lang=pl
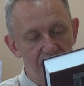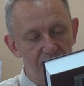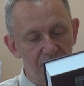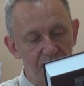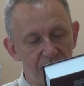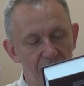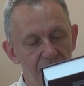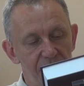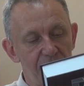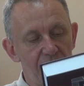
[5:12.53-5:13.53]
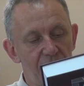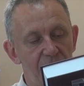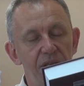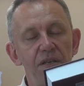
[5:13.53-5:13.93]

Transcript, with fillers: to zastanowienie